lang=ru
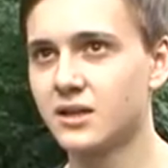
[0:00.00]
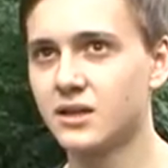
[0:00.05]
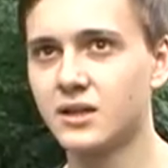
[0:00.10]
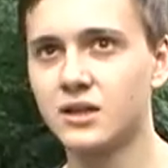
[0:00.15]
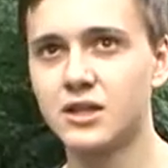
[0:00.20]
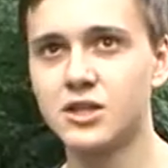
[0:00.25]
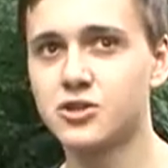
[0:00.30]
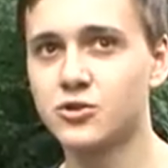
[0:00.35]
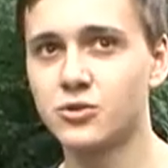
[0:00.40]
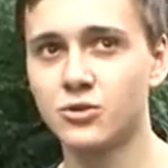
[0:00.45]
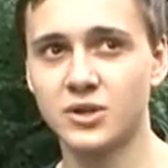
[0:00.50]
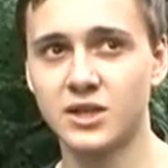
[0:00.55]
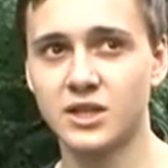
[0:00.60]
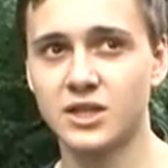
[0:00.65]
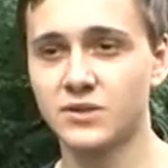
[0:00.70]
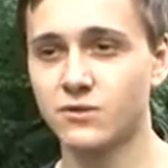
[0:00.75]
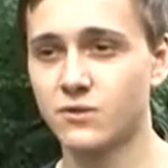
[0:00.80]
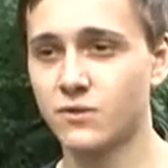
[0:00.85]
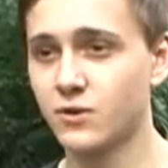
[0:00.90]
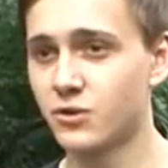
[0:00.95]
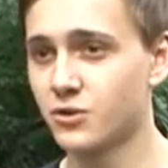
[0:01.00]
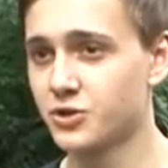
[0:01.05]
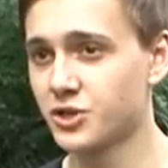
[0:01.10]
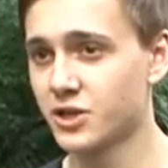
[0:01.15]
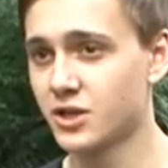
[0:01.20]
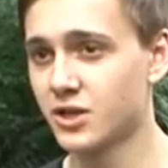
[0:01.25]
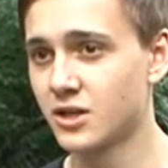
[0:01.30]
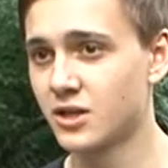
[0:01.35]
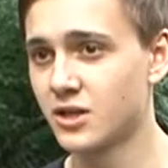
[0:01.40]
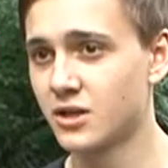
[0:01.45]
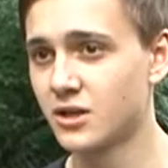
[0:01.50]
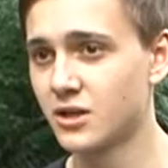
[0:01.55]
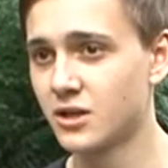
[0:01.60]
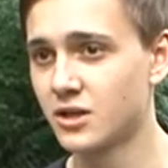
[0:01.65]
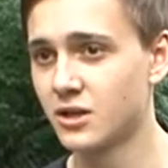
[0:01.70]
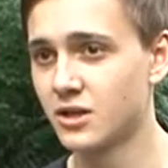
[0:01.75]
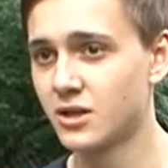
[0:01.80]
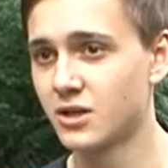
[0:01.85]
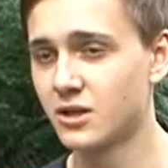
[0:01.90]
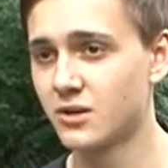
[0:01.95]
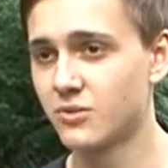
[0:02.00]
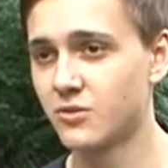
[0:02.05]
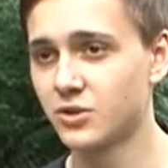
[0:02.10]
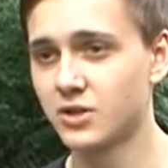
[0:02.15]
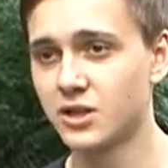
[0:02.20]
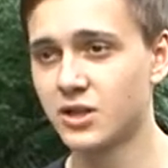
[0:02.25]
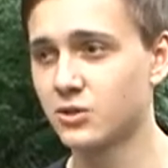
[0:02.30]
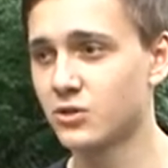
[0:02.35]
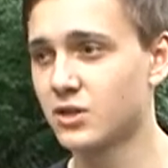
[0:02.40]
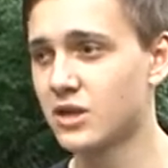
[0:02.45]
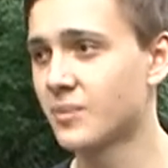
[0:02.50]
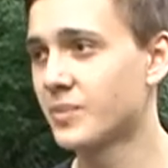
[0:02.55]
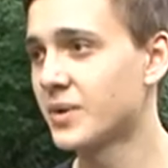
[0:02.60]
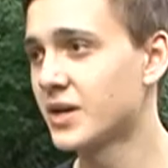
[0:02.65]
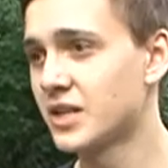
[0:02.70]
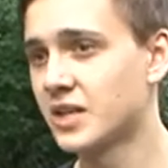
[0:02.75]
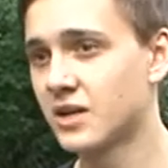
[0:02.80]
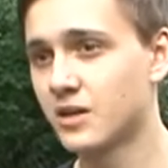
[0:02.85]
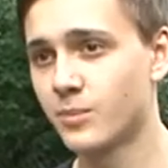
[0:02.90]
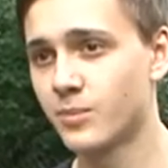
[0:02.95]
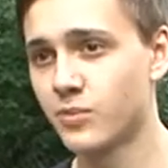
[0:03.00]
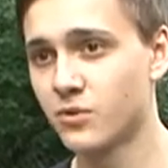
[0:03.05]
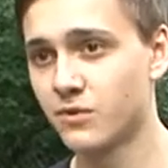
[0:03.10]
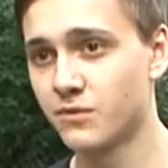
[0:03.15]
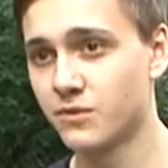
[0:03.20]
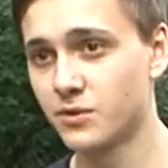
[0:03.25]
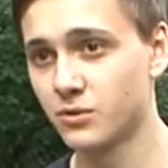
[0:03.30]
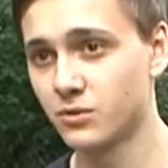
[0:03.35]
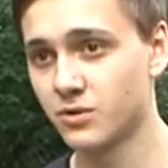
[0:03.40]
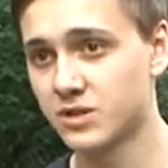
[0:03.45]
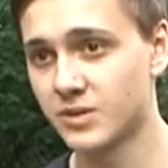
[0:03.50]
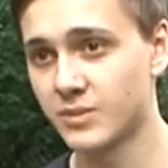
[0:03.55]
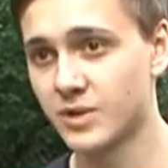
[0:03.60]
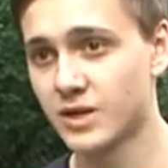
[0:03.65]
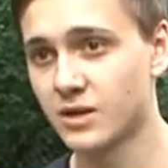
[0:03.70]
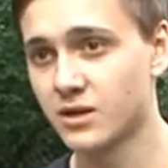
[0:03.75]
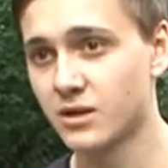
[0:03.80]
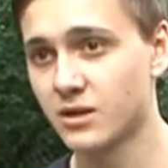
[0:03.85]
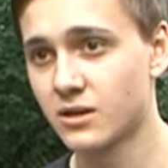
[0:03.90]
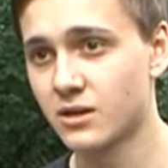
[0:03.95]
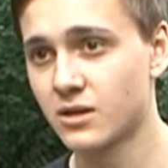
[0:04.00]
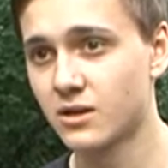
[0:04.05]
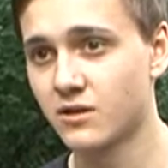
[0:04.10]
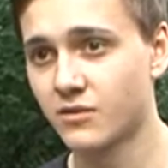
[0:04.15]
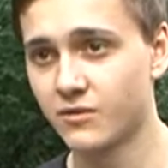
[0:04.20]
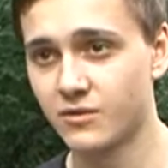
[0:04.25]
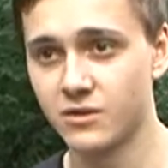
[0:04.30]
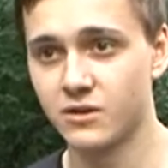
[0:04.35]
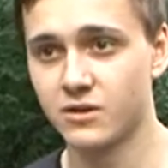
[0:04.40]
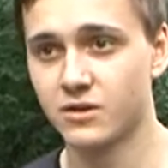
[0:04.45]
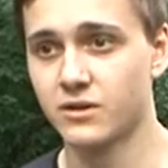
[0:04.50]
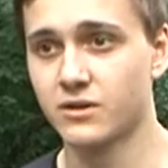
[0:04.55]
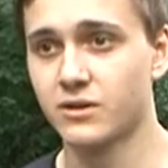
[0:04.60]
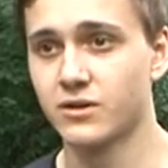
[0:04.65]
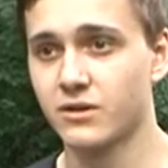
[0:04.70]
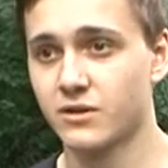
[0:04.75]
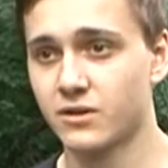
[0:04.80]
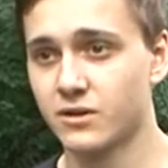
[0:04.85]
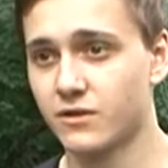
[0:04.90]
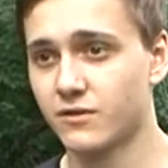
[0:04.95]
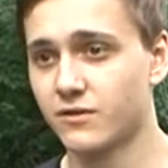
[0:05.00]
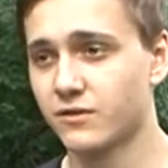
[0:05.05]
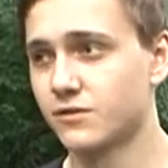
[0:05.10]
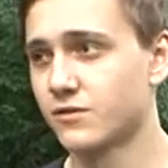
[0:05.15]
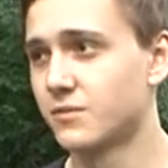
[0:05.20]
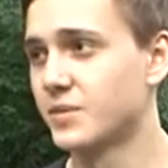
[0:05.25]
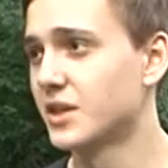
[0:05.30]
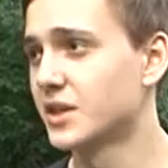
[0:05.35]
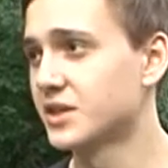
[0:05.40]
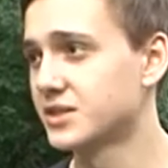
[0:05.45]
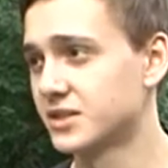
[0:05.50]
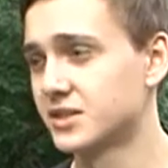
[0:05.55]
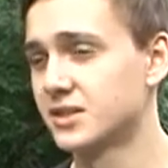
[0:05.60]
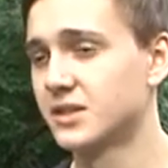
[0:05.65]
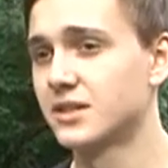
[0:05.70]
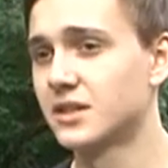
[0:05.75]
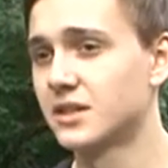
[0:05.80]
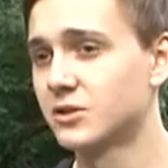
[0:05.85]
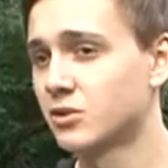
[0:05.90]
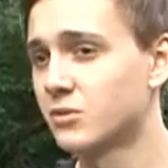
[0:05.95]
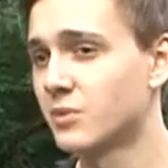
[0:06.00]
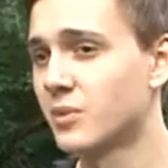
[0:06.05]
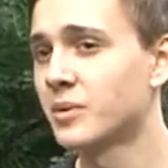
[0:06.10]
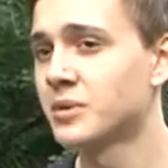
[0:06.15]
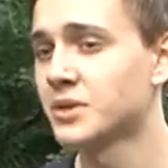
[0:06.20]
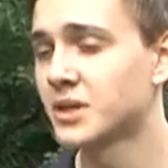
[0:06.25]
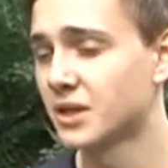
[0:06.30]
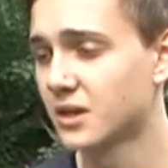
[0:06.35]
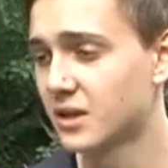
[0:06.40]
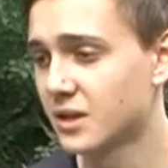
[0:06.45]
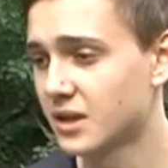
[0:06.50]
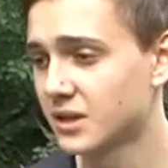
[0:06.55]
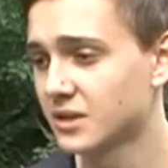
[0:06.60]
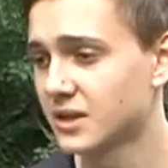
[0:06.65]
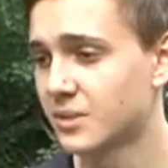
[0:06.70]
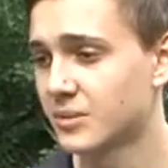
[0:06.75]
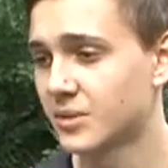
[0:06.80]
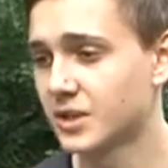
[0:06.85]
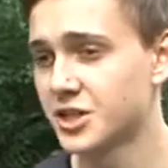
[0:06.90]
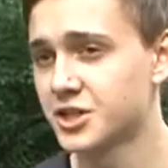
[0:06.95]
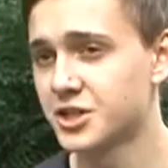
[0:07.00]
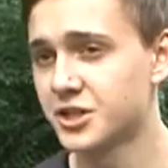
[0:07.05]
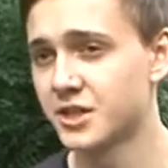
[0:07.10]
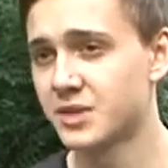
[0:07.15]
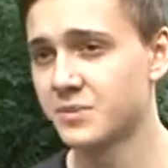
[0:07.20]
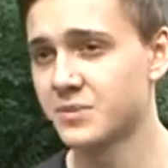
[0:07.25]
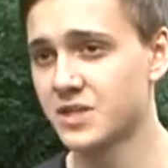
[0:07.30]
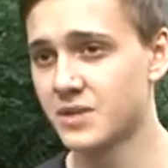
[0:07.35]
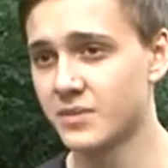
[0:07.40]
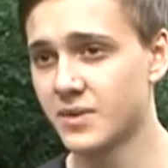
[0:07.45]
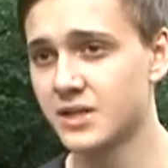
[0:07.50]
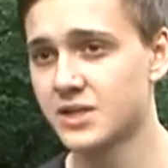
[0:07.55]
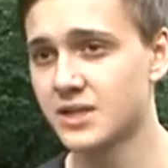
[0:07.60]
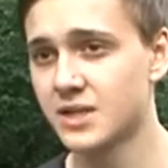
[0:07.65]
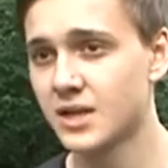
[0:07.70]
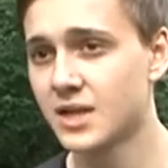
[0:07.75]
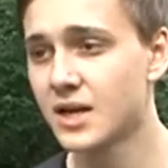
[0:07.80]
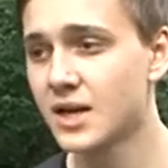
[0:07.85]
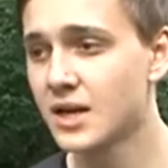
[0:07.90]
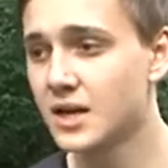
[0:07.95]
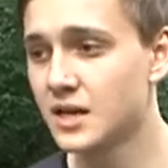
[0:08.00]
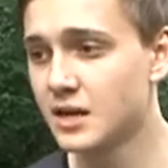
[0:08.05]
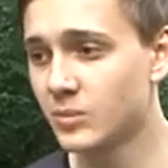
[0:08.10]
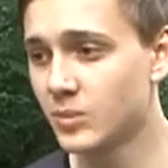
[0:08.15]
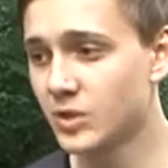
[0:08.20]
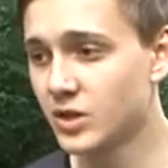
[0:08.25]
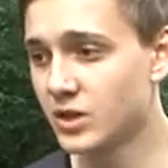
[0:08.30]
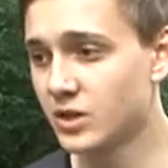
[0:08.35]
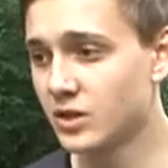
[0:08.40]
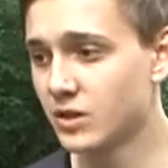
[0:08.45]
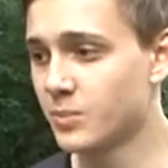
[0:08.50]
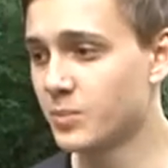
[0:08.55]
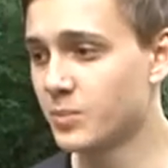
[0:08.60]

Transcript: не нашел ни одного выгульщика, э, вот, ни одной компании по выгулу собак. Э, в Белгороде. На тот момент, когда мы начали этим заниматься, мы